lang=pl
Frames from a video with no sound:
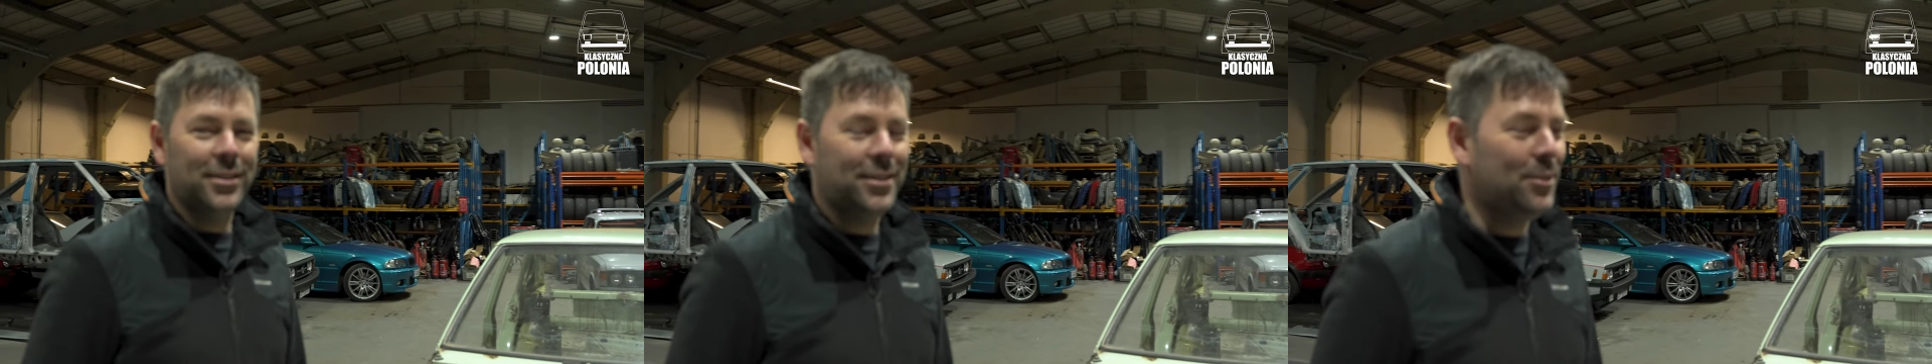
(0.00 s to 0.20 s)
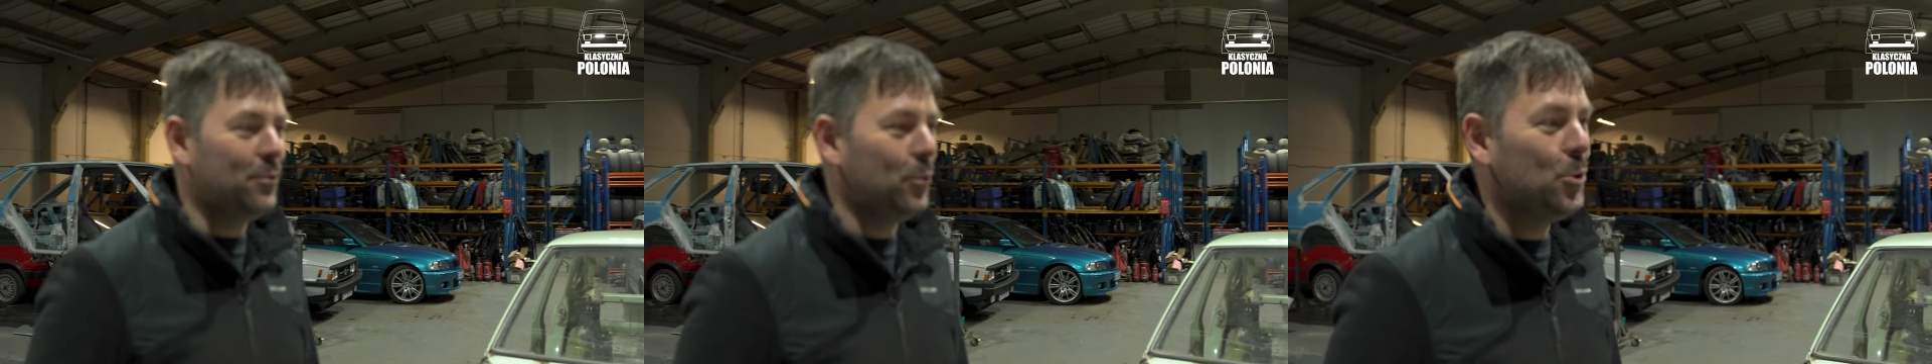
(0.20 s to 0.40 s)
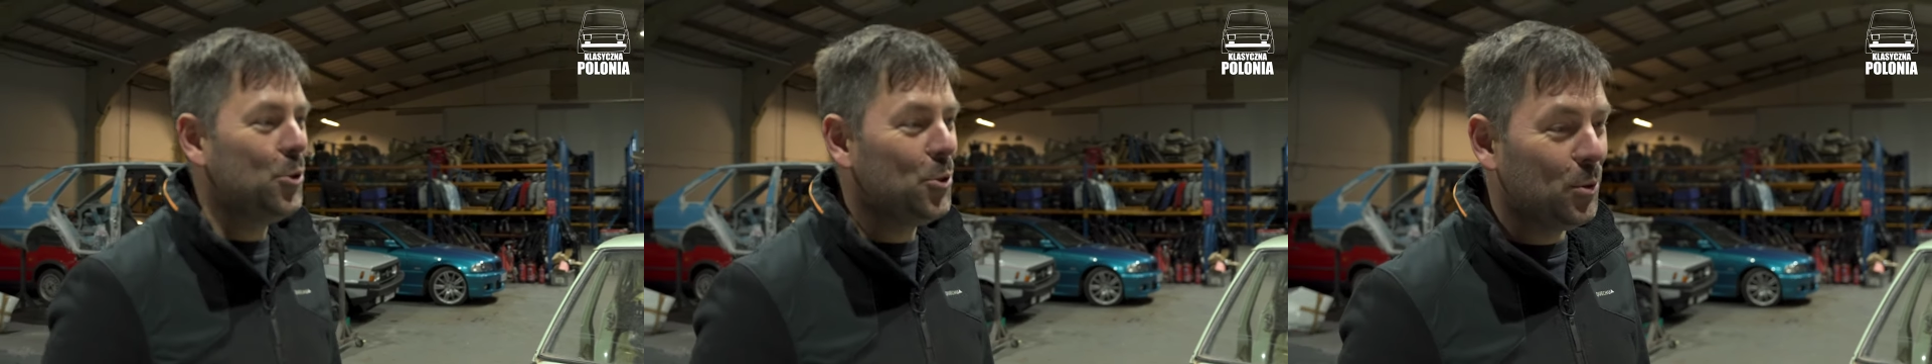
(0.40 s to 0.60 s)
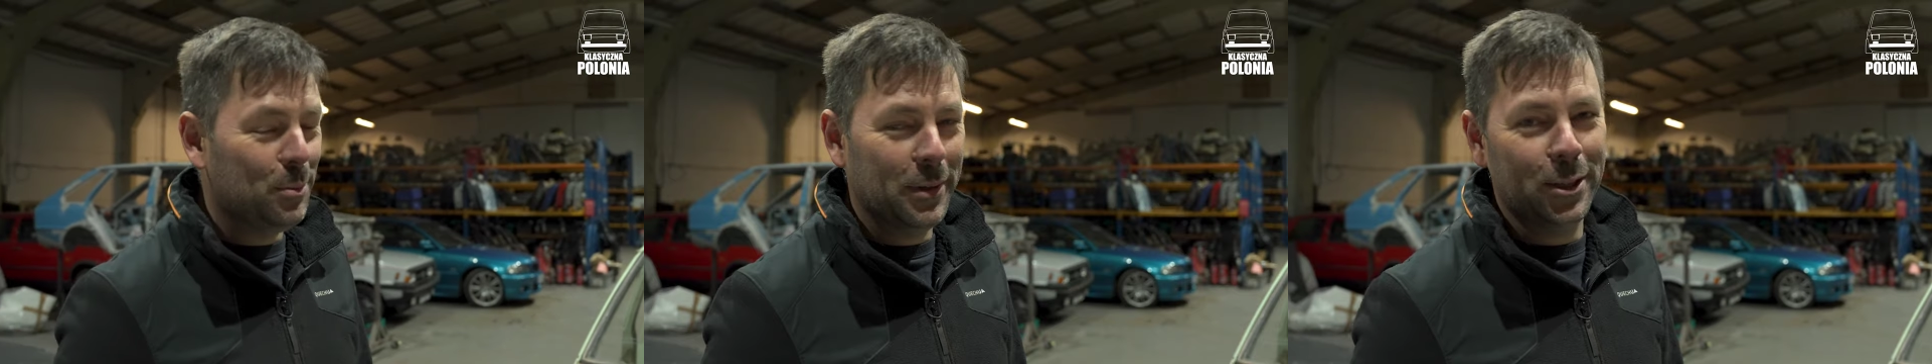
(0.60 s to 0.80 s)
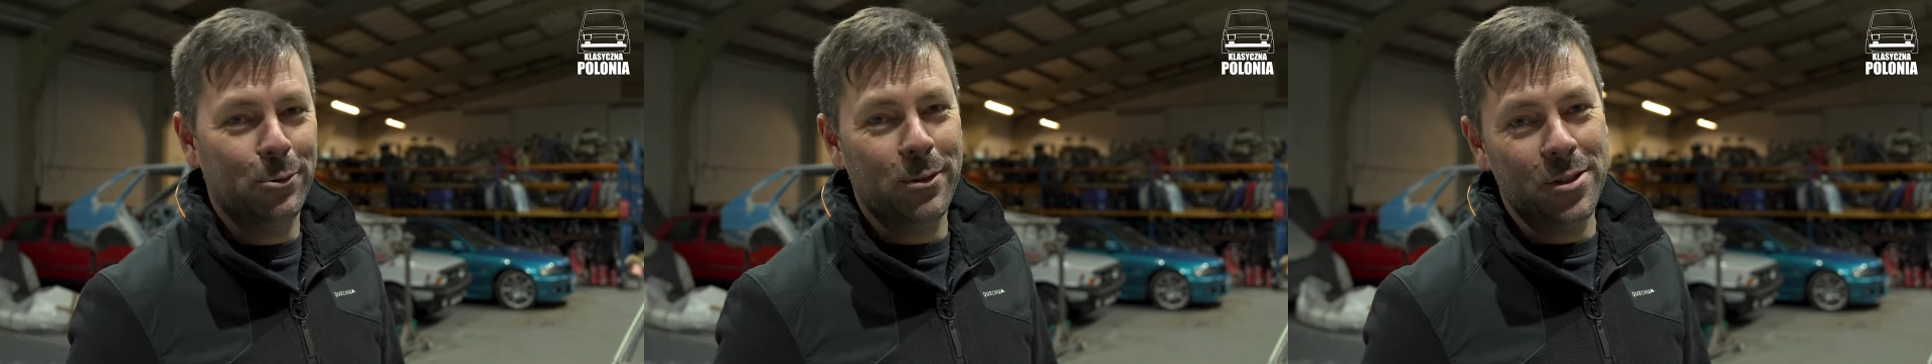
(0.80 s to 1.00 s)
dwóch
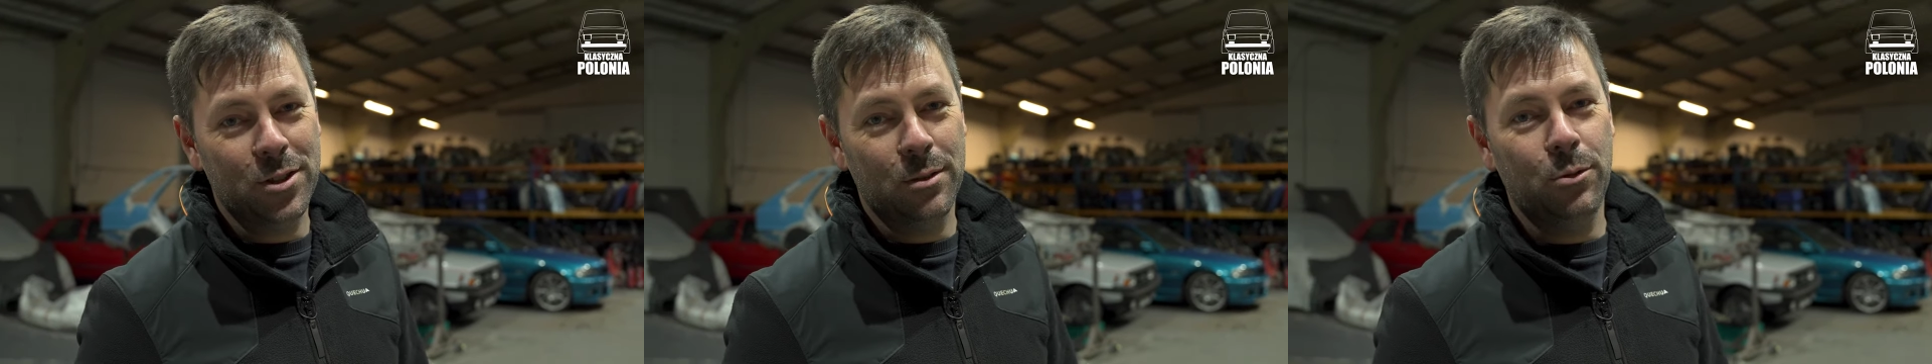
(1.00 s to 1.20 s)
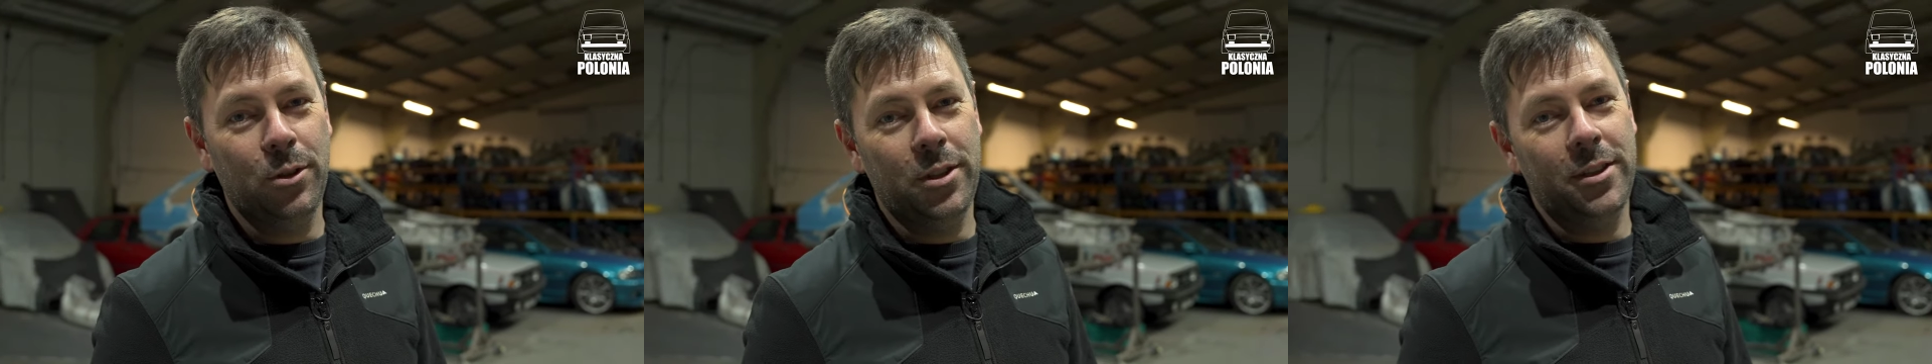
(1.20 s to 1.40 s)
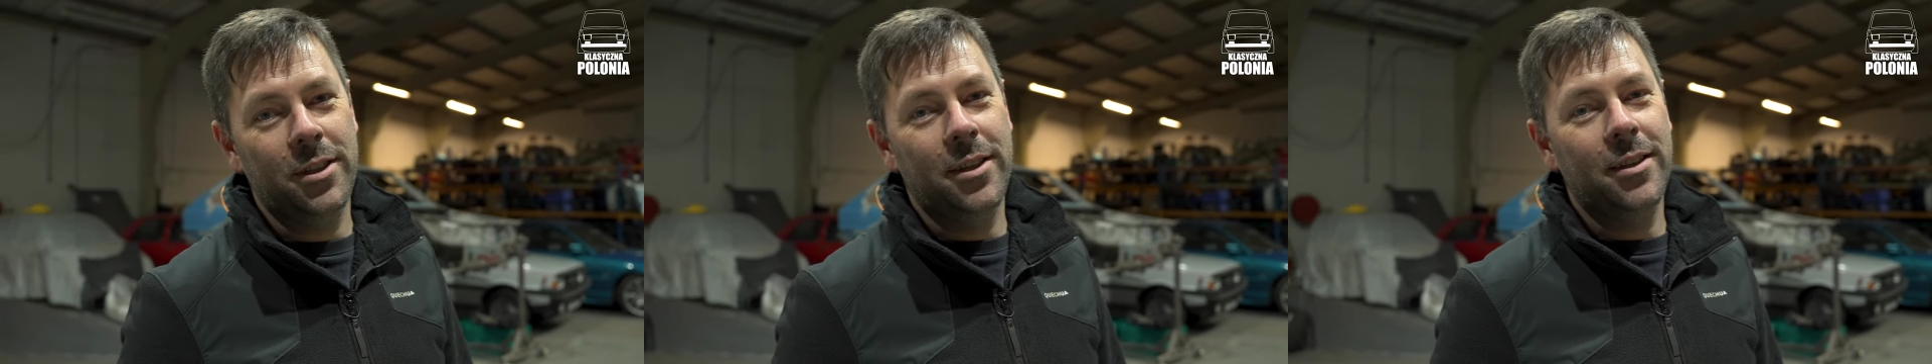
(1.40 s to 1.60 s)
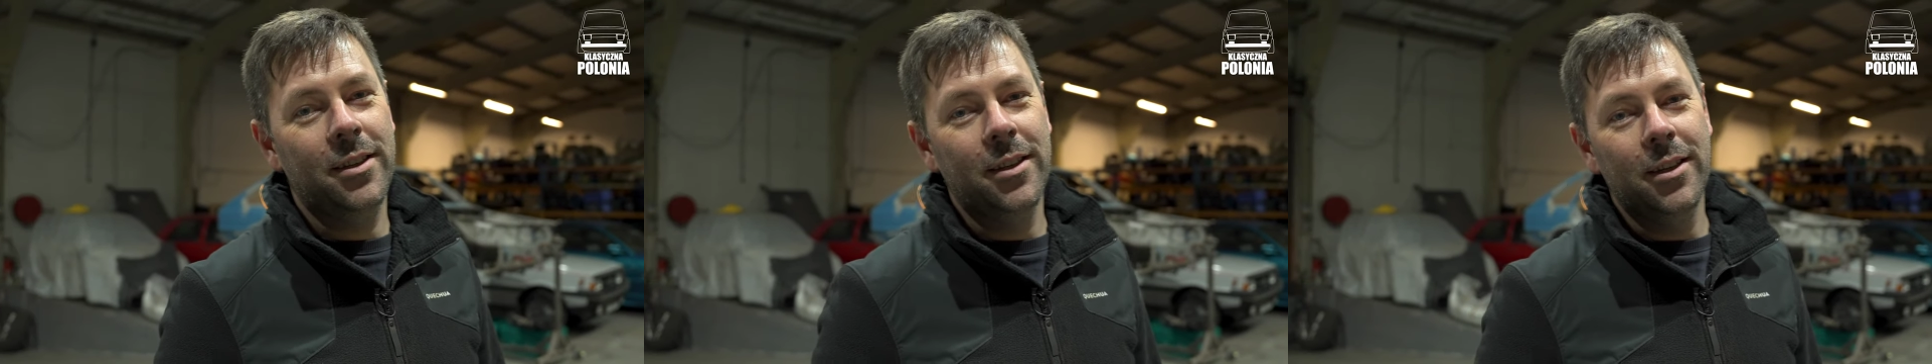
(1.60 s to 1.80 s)
śrubek, które są ukryte